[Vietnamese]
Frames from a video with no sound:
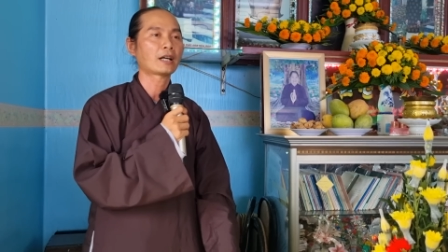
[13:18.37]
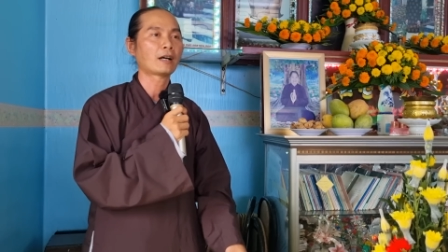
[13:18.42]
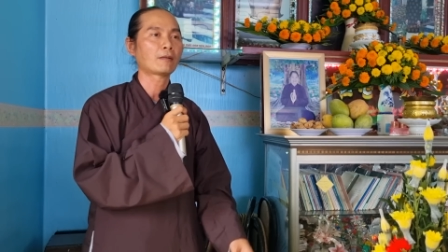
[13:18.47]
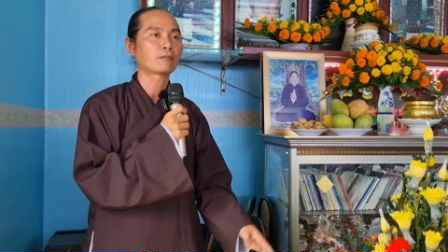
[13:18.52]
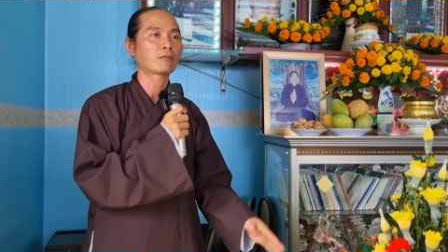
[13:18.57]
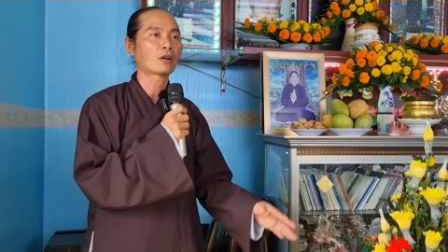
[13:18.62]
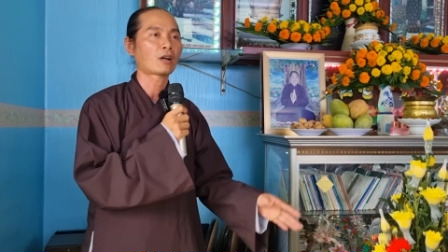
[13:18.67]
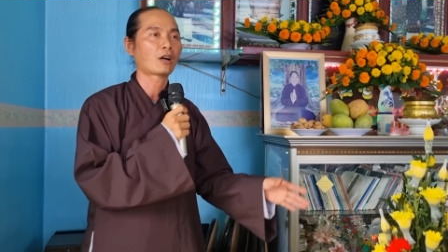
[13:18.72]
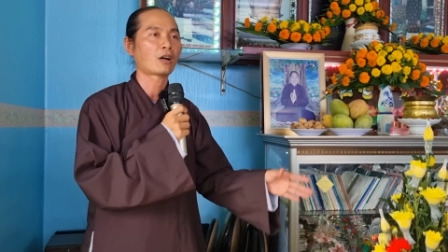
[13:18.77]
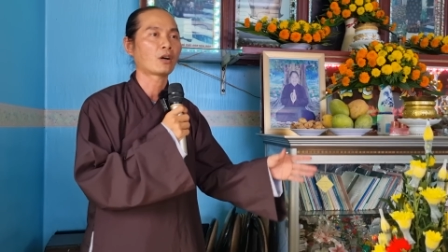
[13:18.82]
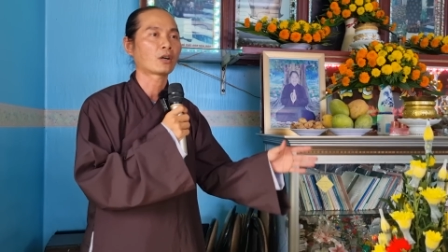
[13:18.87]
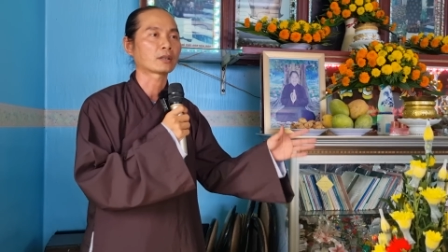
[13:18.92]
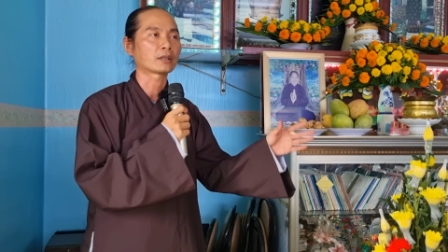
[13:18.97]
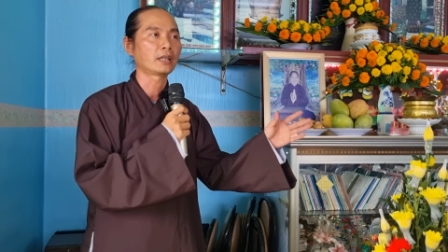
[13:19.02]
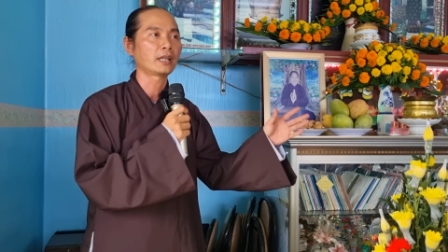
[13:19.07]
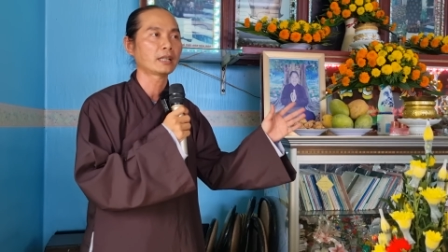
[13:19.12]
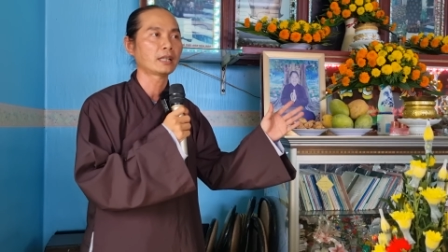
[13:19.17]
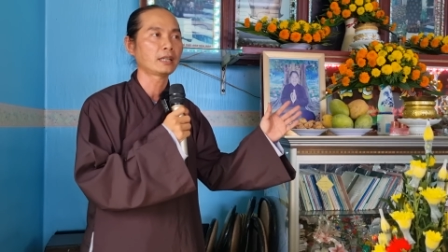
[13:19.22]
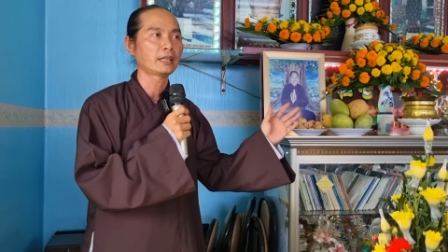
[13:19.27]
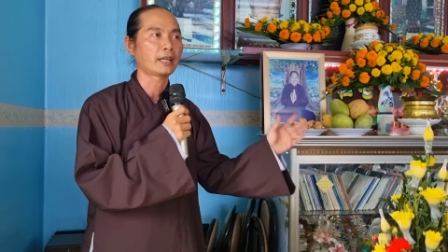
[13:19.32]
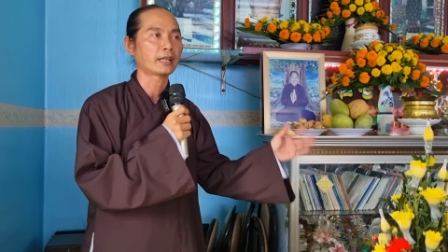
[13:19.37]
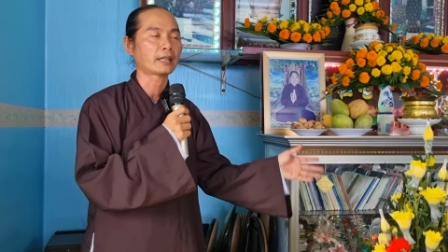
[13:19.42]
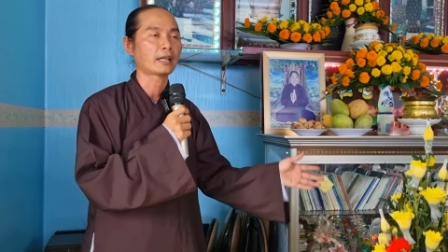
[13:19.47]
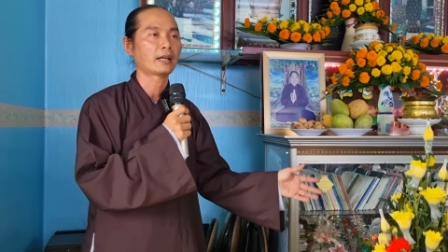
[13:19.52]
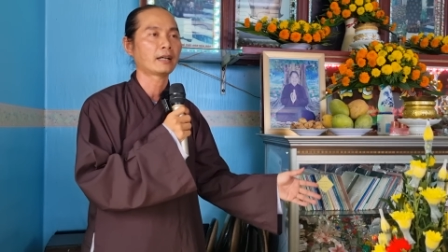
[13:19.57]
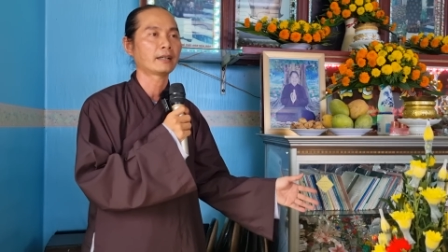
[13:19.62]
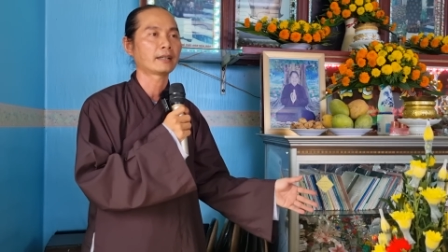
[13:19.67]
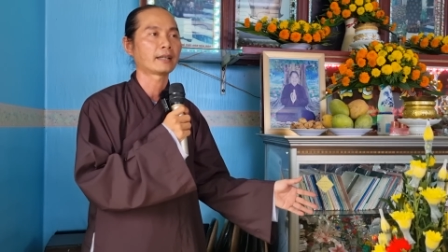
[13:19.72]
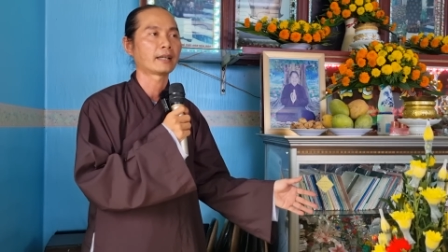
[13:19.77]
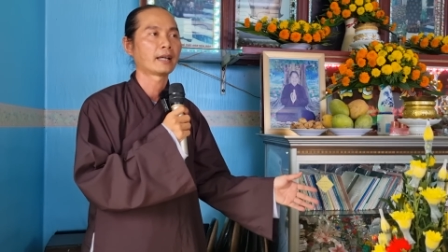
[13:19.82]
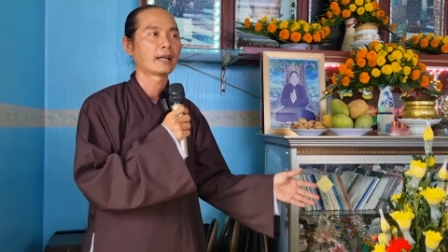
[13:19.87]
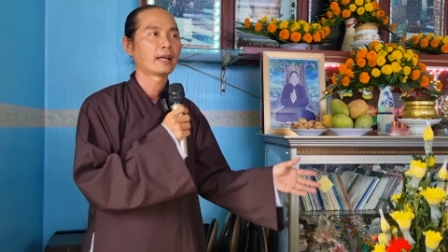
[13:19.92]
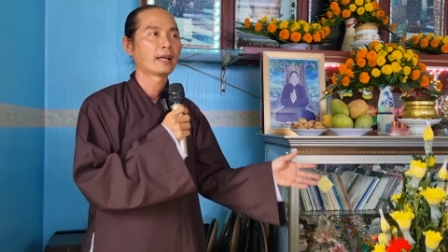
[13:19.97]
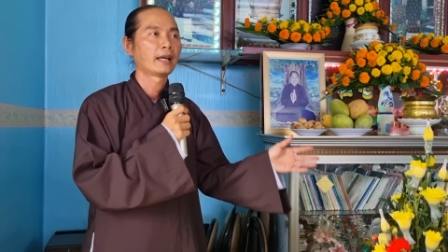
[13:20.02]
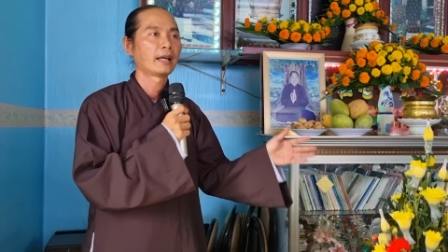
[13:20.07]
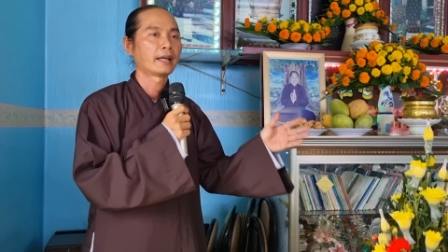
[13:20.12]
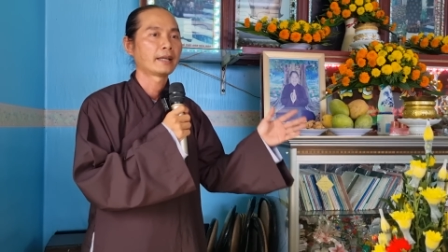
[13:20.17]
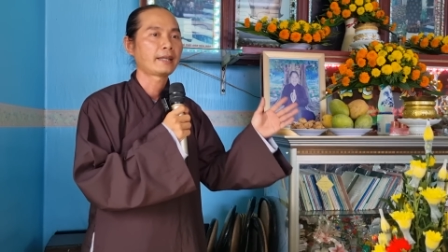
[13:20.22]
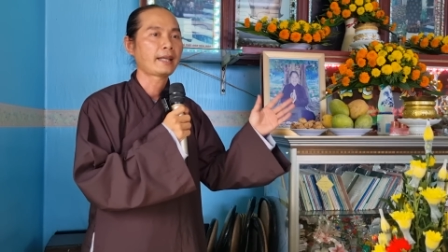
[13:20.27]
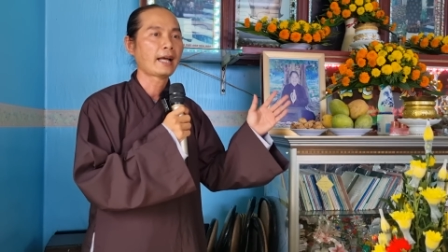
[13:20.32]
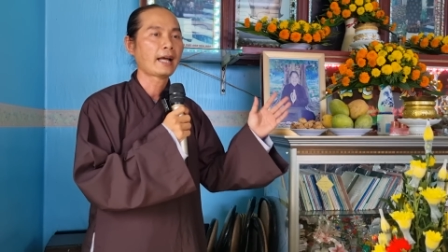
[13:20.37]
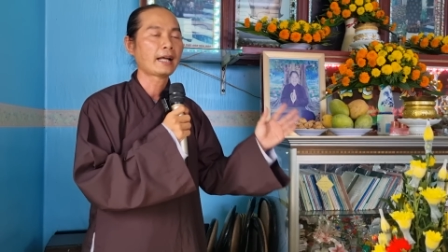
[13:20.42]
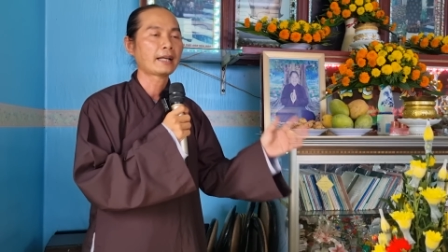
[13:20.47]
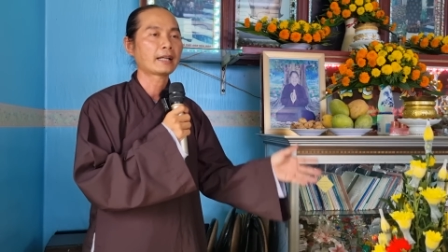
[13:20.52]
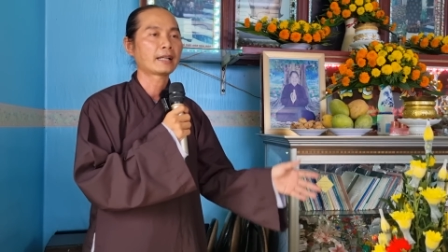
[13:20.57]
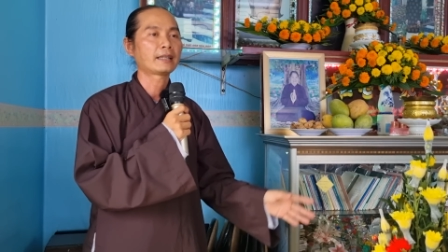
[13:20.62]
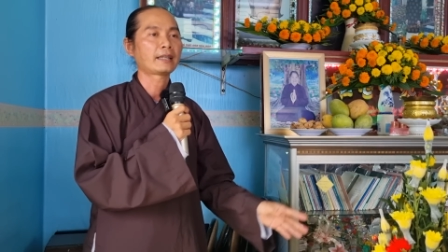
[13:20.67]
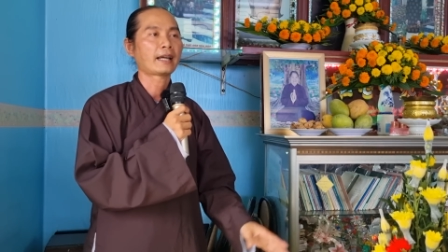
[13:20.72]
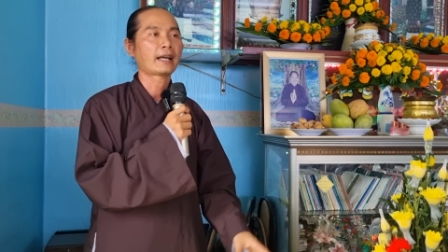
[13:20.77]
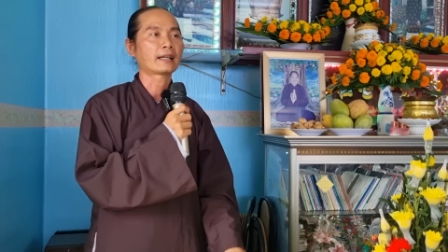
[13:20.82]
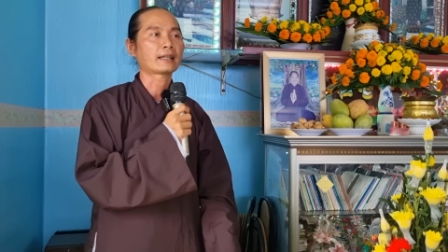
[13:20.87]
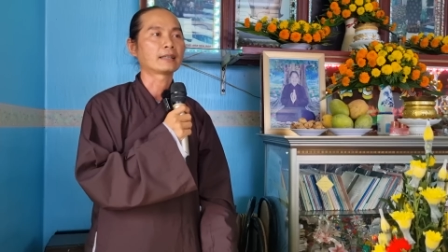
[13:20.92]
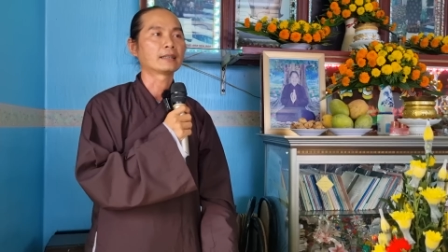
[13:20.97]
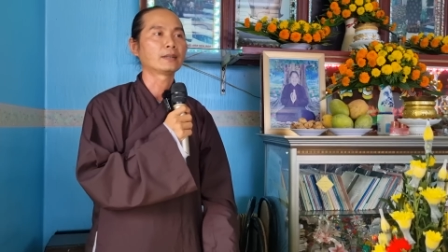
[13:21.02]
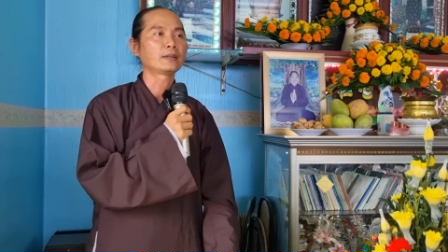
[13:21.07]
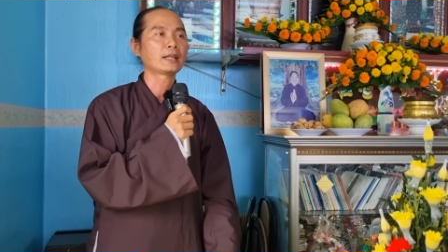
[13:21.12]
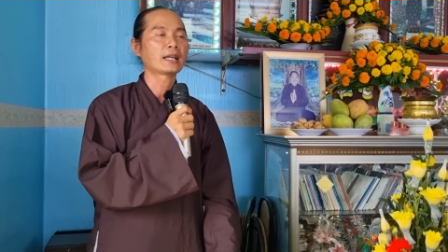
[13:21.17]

không còn thiết đến việc đời, gia đình, nhà cửa.